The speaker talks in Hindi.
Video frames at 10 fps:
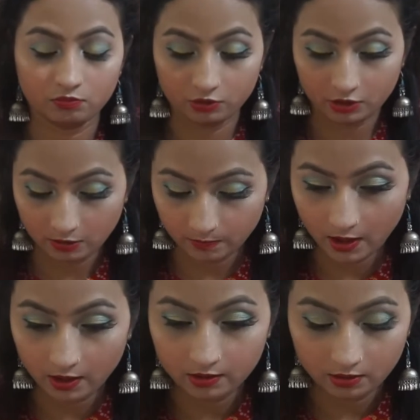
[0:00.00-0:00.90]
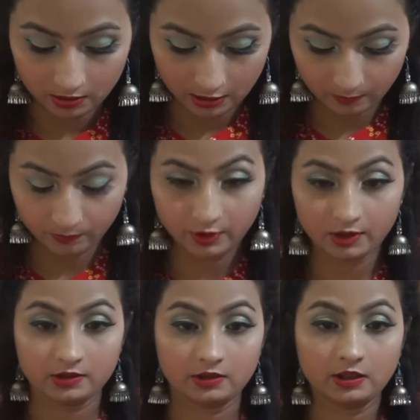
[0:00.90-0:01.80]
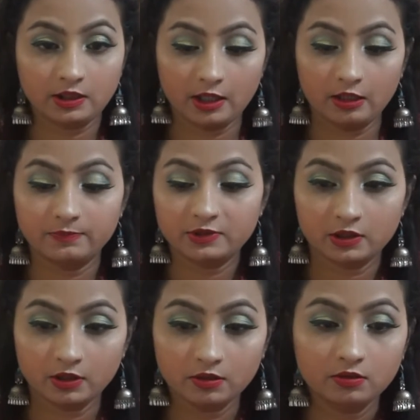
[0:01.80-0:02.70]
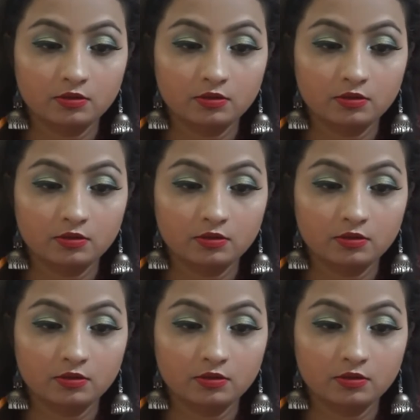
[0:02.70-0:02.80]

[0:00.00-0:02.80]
उसके बाद एक ब्रश के हेल्प से